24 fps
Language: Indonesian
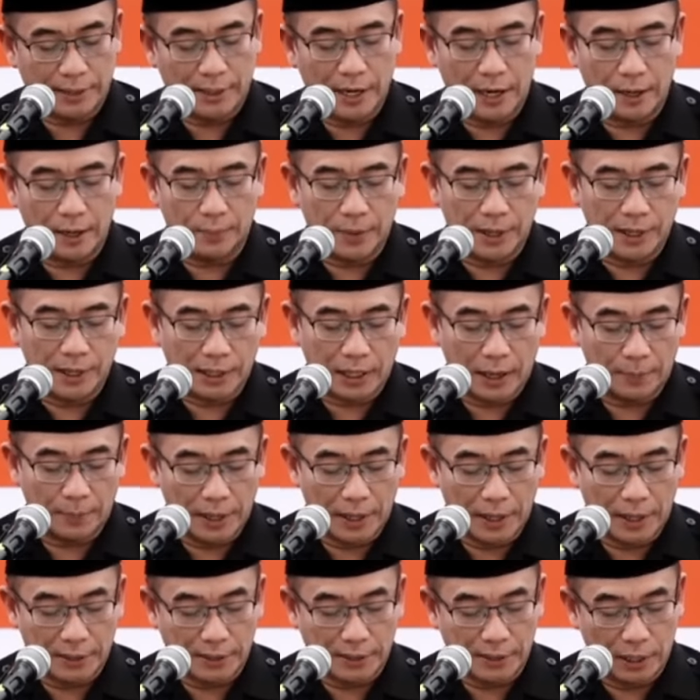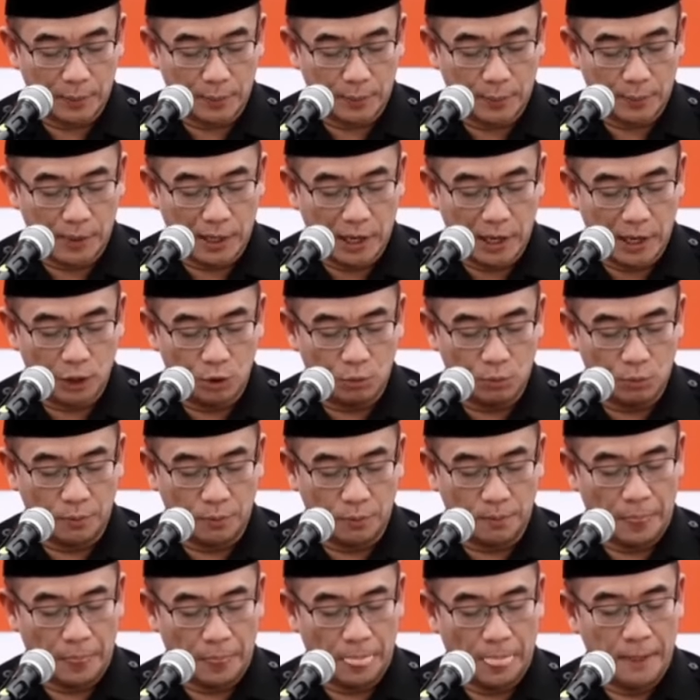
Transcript: dan penetapan hasil pemilihan umum.